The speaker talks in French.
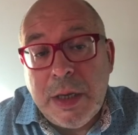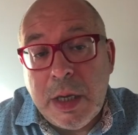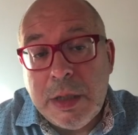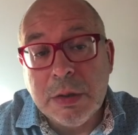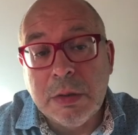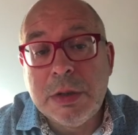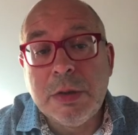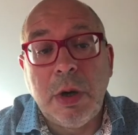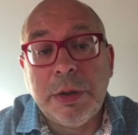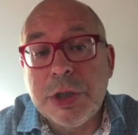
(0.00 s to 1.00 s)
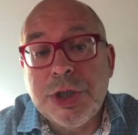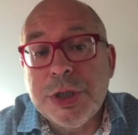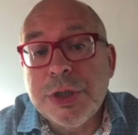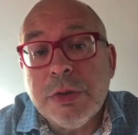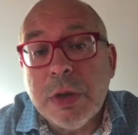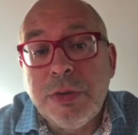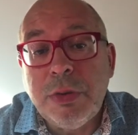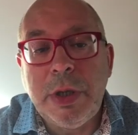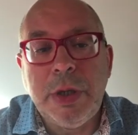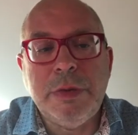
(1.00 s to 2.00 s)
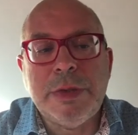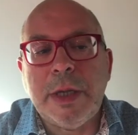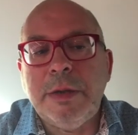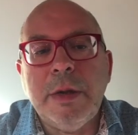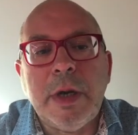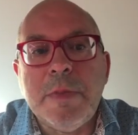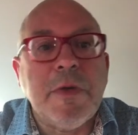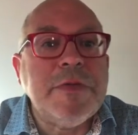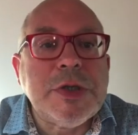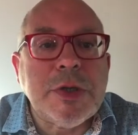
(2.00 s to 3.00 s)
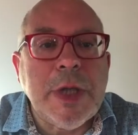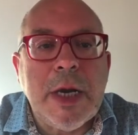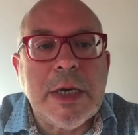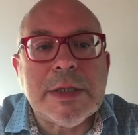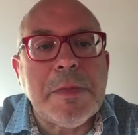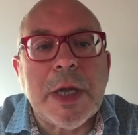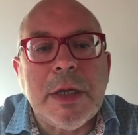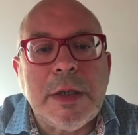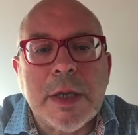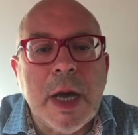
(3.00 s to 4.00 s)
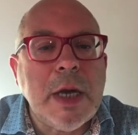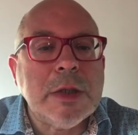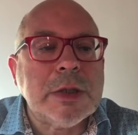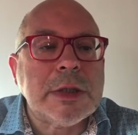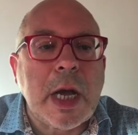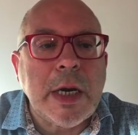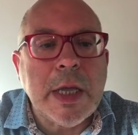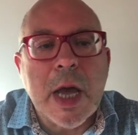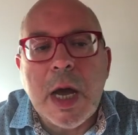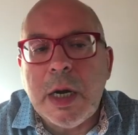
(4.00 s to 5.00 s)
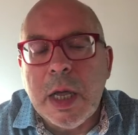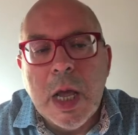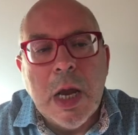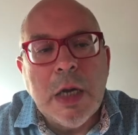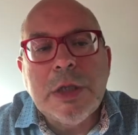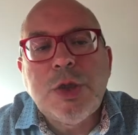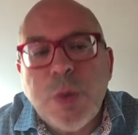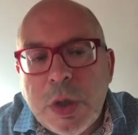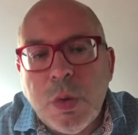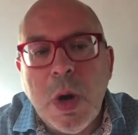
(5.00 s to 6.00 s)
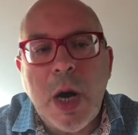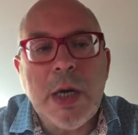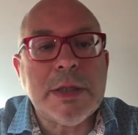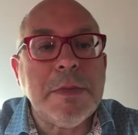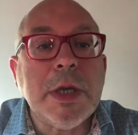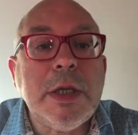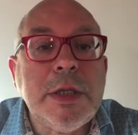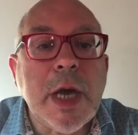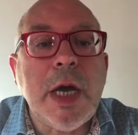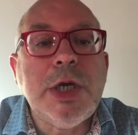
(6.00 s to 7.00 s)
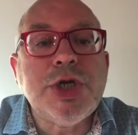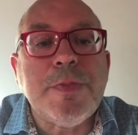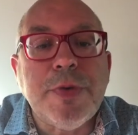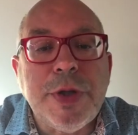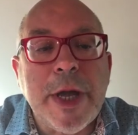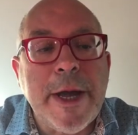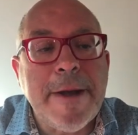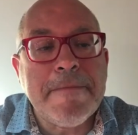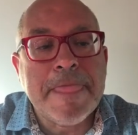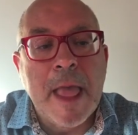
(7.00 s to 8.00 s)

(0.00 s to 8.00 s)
y est, ils sont, ils sont rentrés chez eux, hein, tous les dégustateurs, les professionnels, les Américains, les Australiens, les, Suédois, les Américains, les Japonais,